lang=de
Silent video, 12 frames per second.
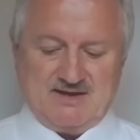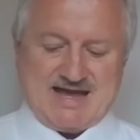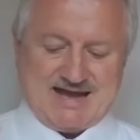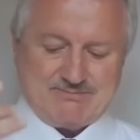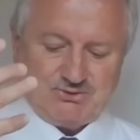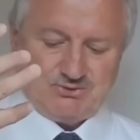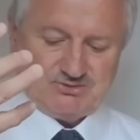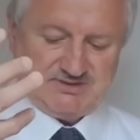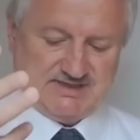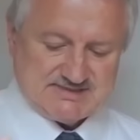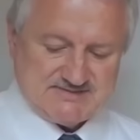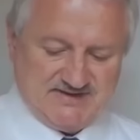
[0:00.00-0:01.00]
Aber durch
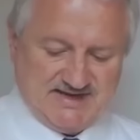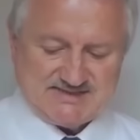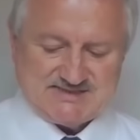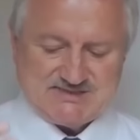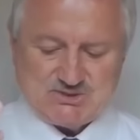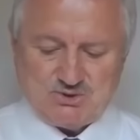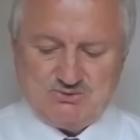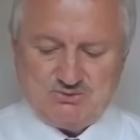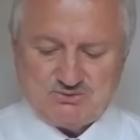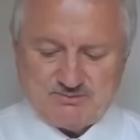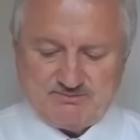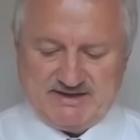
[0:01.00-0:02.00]
diese Wesen soll
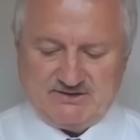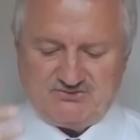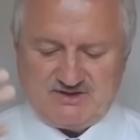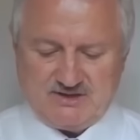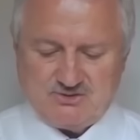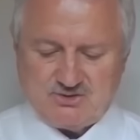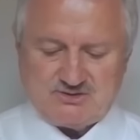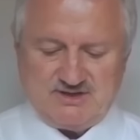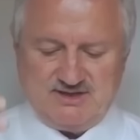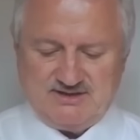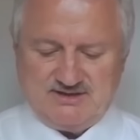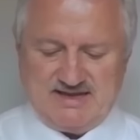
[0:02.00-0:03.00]
nun der Mensch den
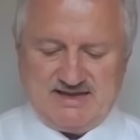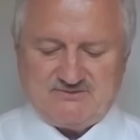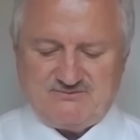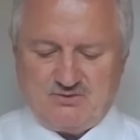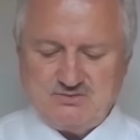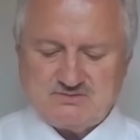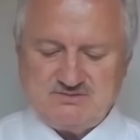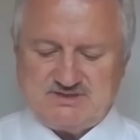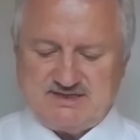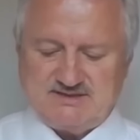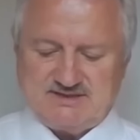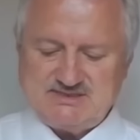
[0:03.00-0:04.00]
göttlichen Lichtfunken,
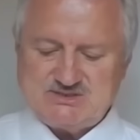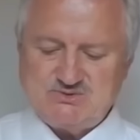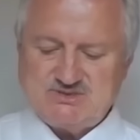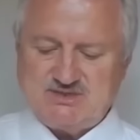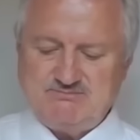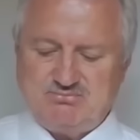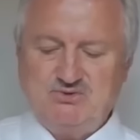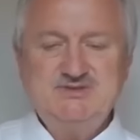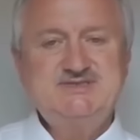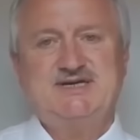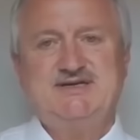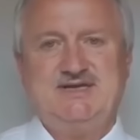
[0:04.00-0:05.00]
den
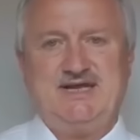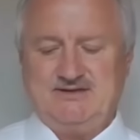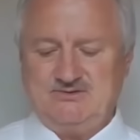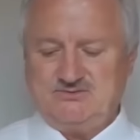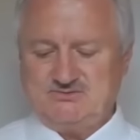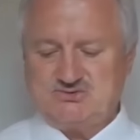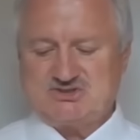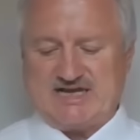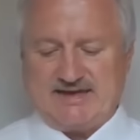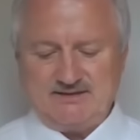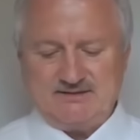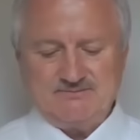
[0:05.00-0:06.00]
Christusimpuls entdecken und
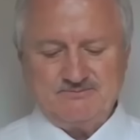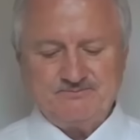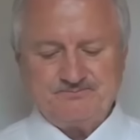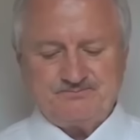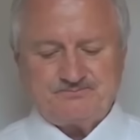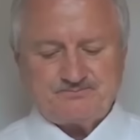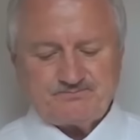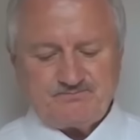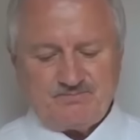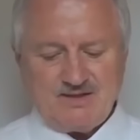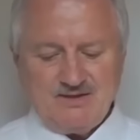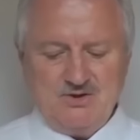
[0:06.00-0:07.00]
stärken.
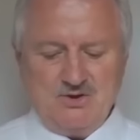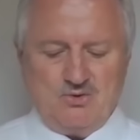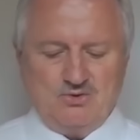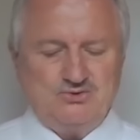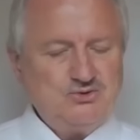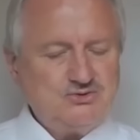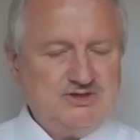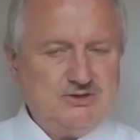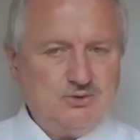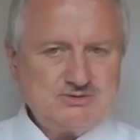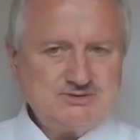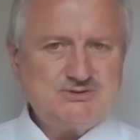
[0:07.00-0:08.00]
Und durch die
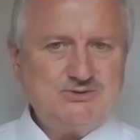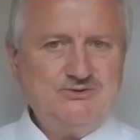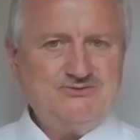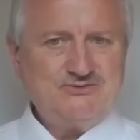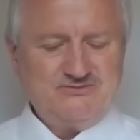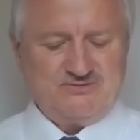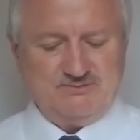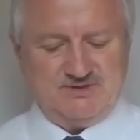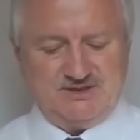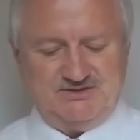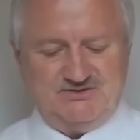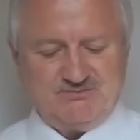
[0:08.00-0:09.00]
Loslösung vom
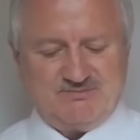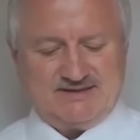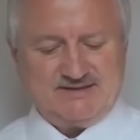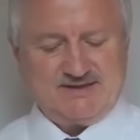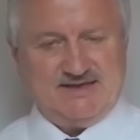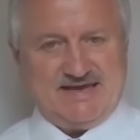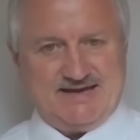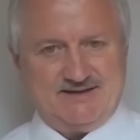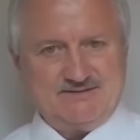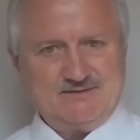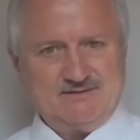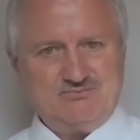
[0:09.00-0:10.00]

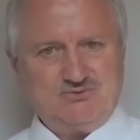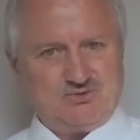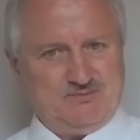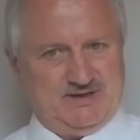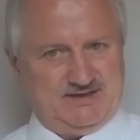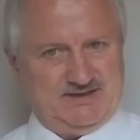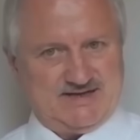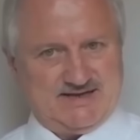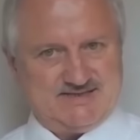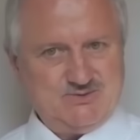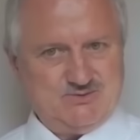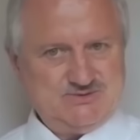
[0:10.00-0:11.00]
irdisch-materiellen, durch
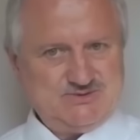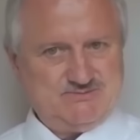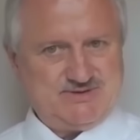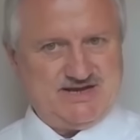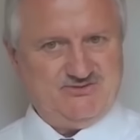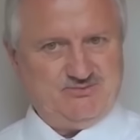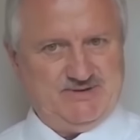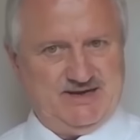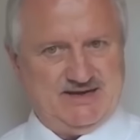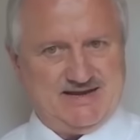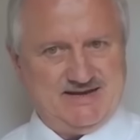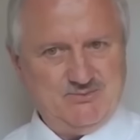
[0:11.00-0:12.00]
Meditation zum
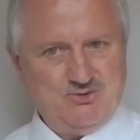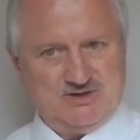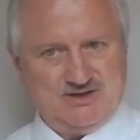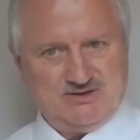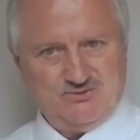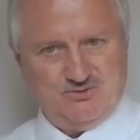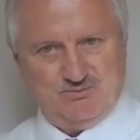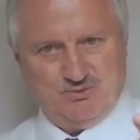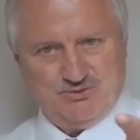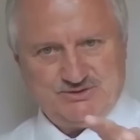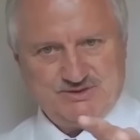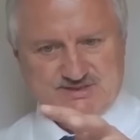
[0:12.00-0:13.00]
Beispiel, alle möglichen
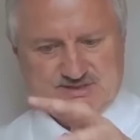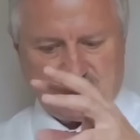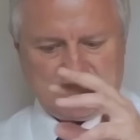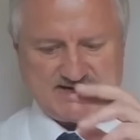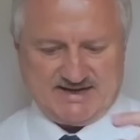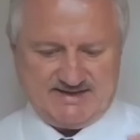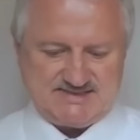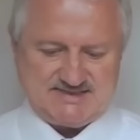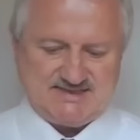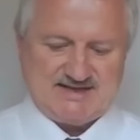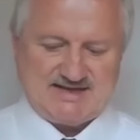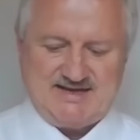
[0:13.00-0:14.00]
Übungen des Yoga
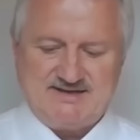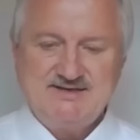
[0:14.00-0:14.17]
etc.,